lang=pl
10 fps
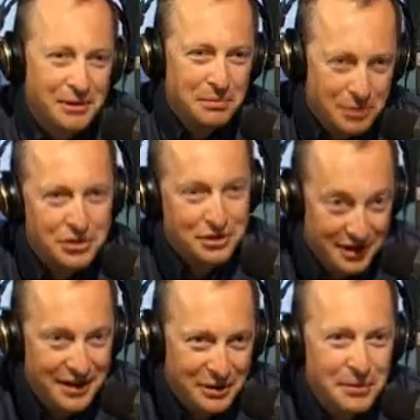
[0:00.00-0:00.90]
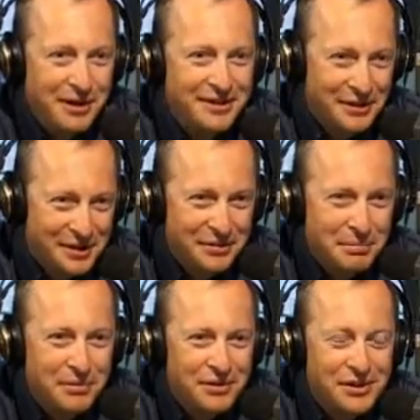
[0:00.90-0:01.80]
pan domyślny, tak, dokładnie, do tych
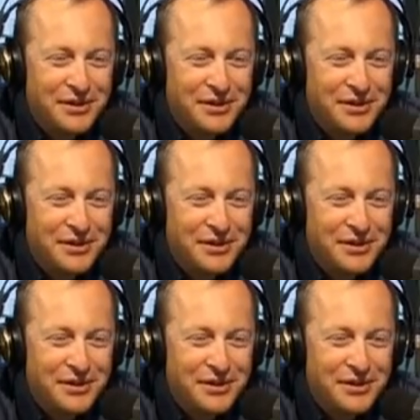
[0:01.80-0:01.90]
wypowiedzi.